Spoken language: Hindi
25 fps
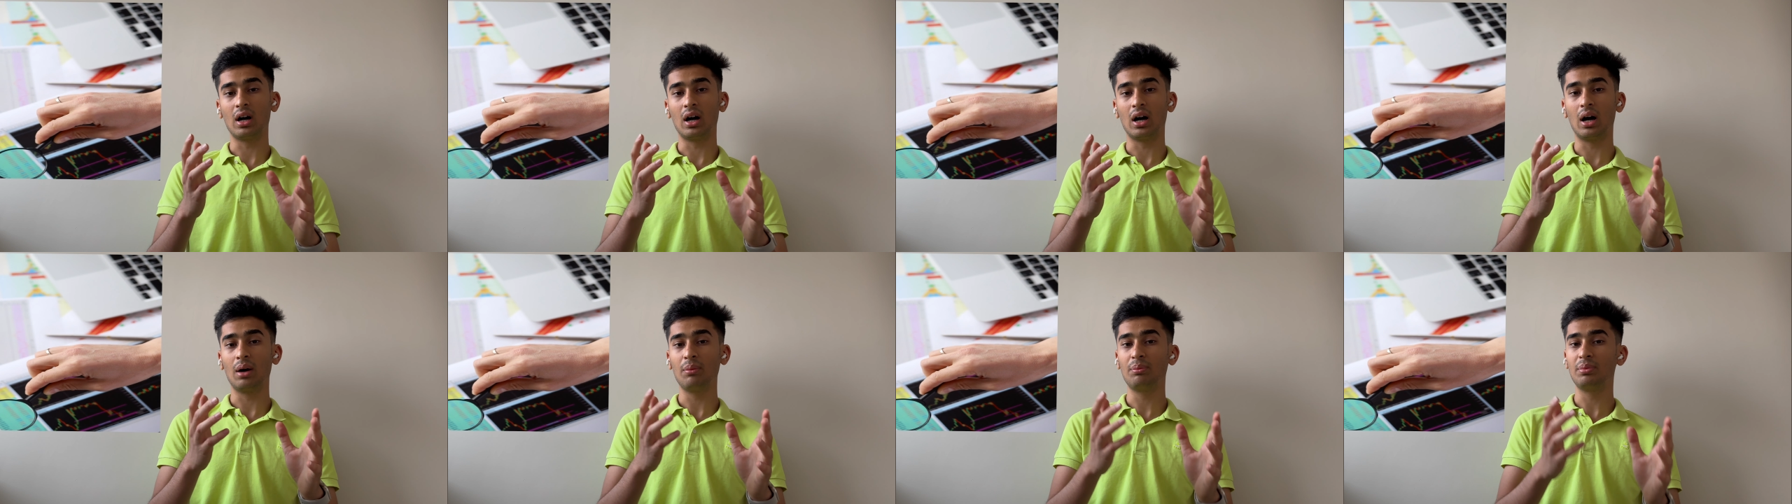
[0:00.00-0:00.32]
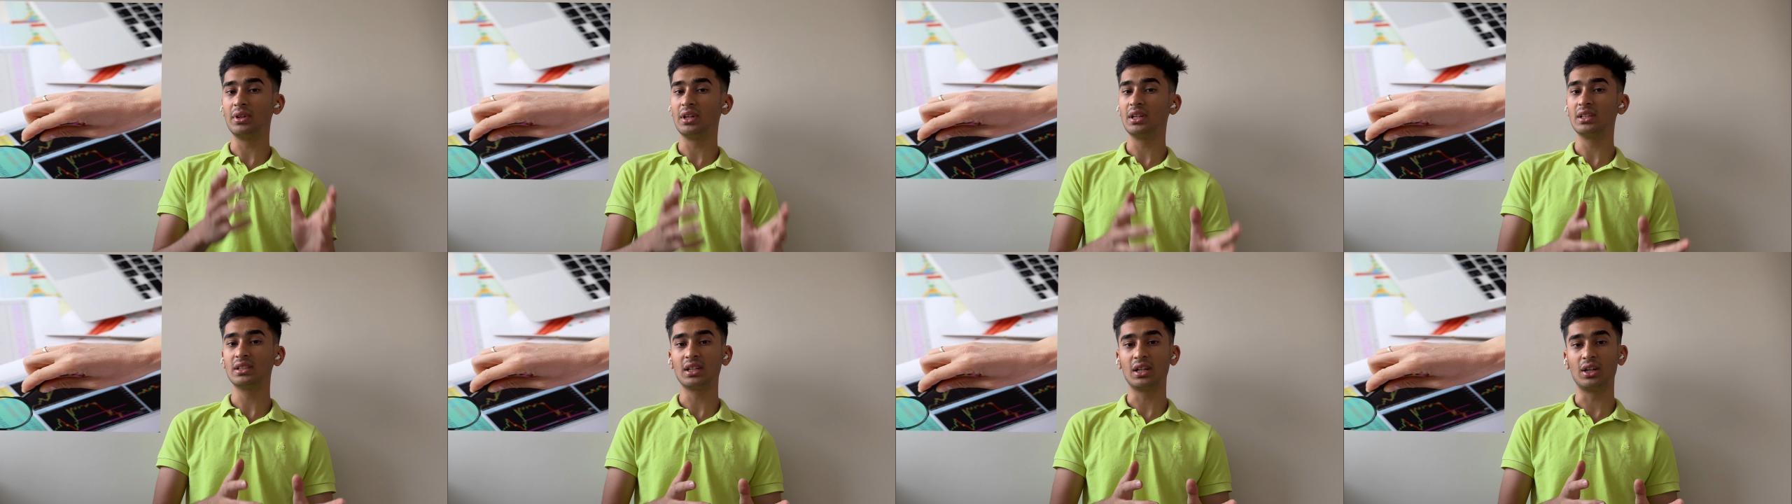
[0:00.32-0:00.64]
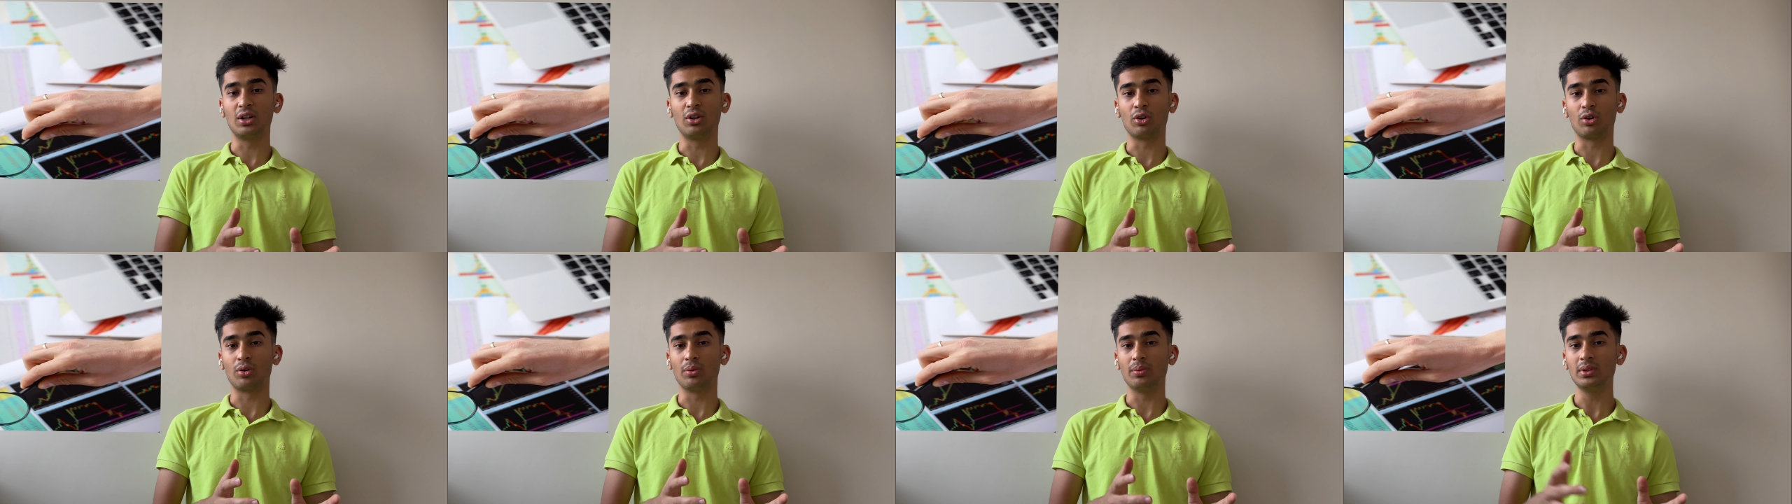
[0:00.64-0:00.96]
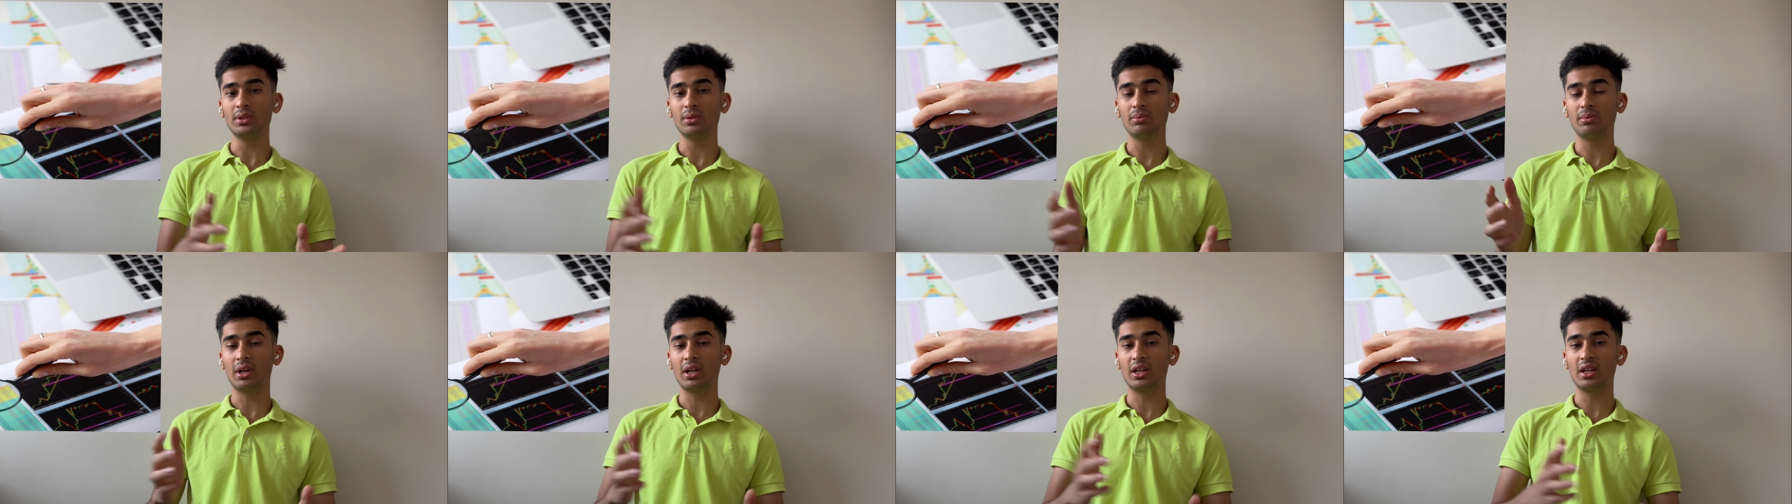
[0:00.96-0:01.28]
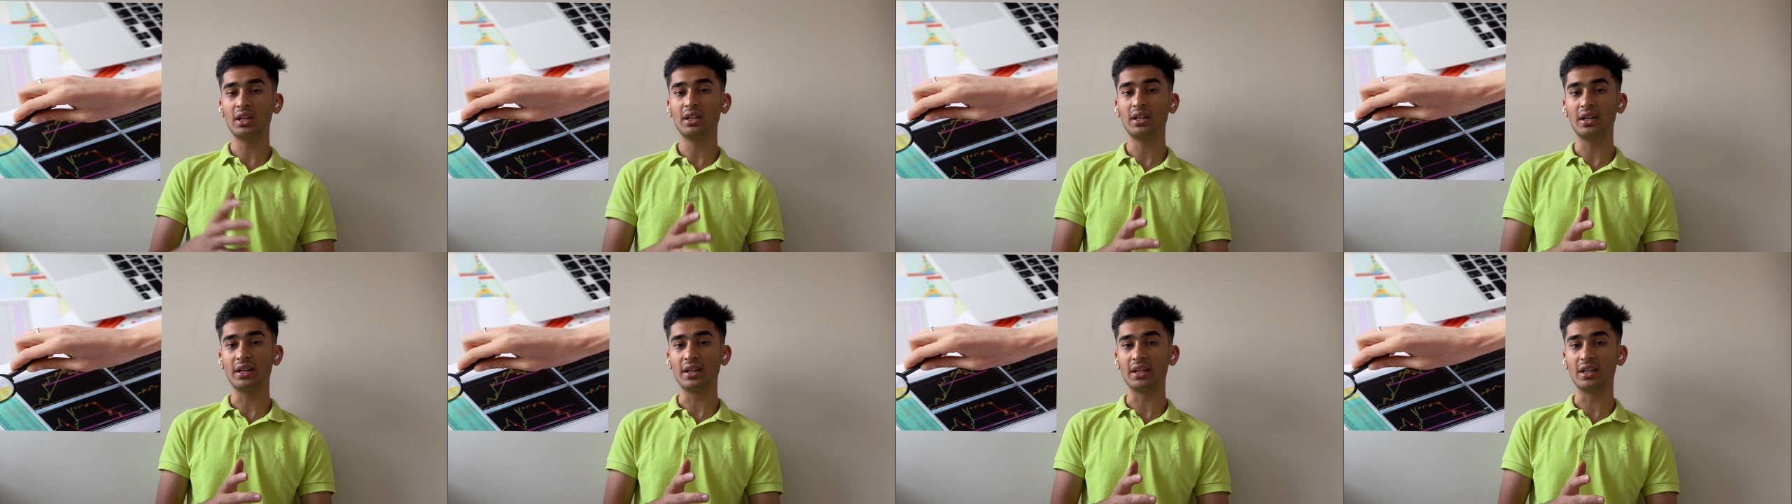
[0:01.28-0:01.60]
आप ये सारे डॉक्यूमेंट्स हमारे लिए
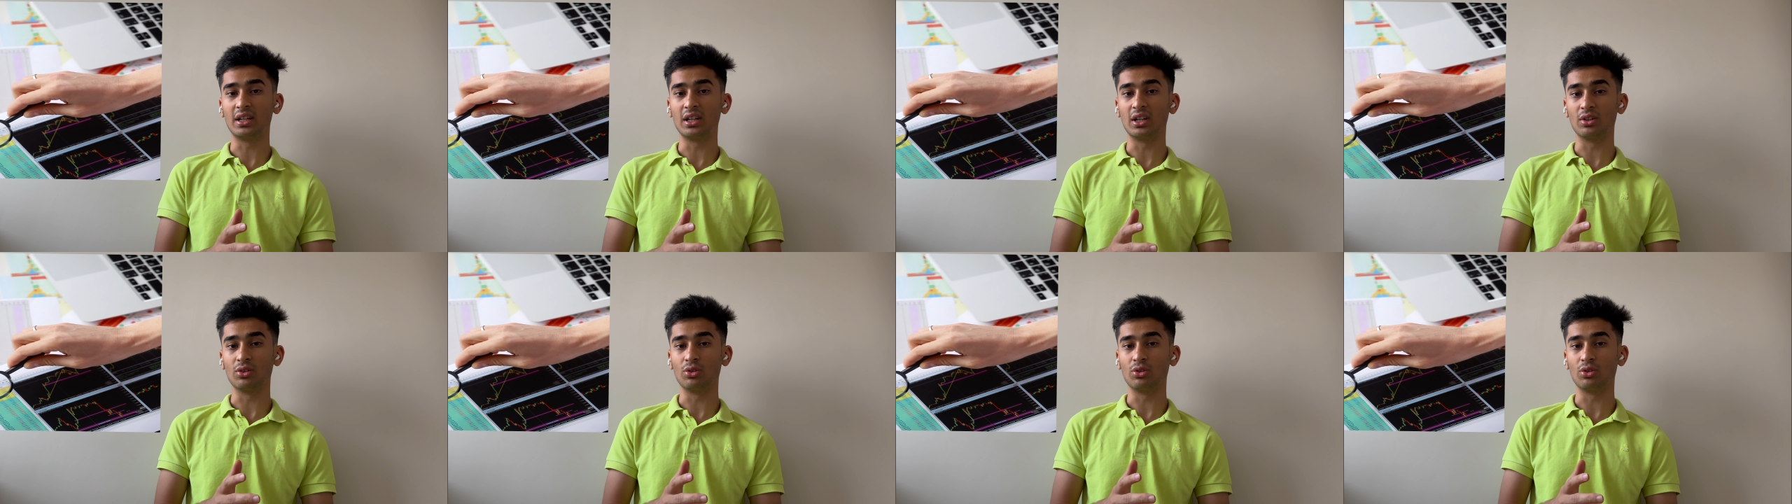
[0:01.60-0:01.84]
रेडी कर